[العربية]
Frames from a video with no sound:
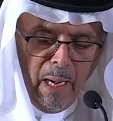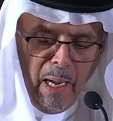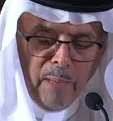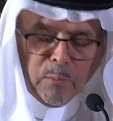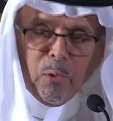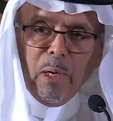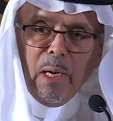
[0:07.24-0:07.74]

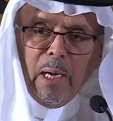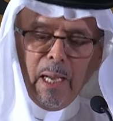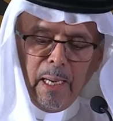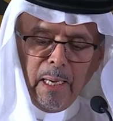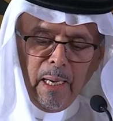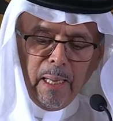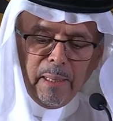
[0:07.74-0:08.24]
الحمد
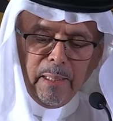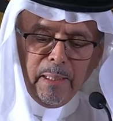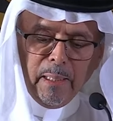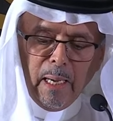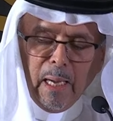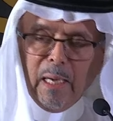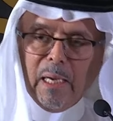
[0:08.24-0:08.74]
لله
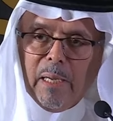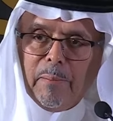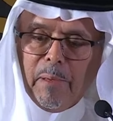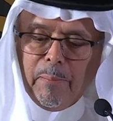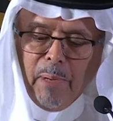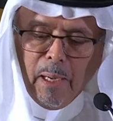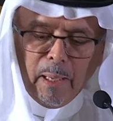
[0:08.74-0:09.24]
الذي
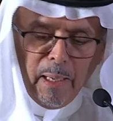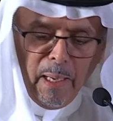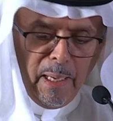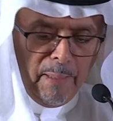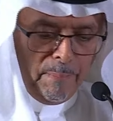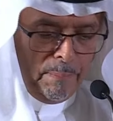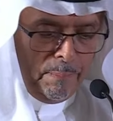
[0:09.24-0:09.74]
علم
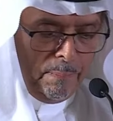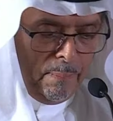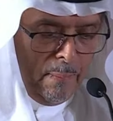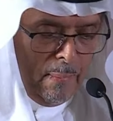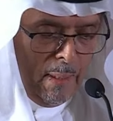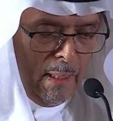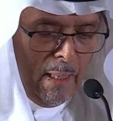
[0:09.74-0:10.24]
بالقلم
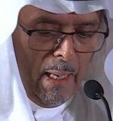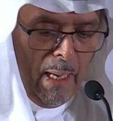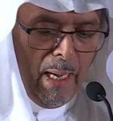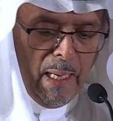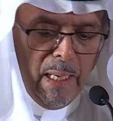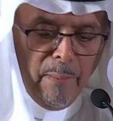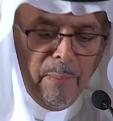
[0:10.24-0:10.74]

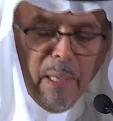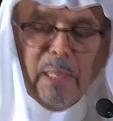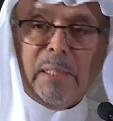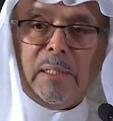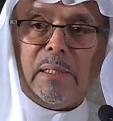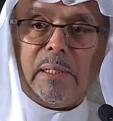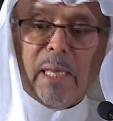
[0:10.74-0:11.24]
علم
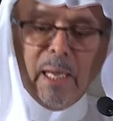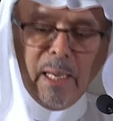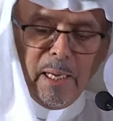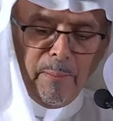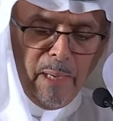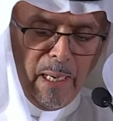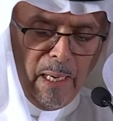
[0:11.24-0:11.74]

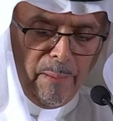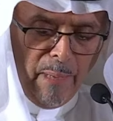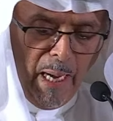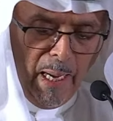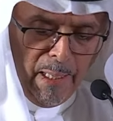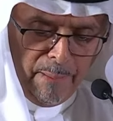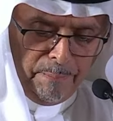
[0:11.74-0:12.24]
الانسان ما لم
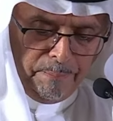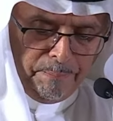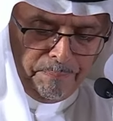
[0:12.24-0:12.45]
يعلم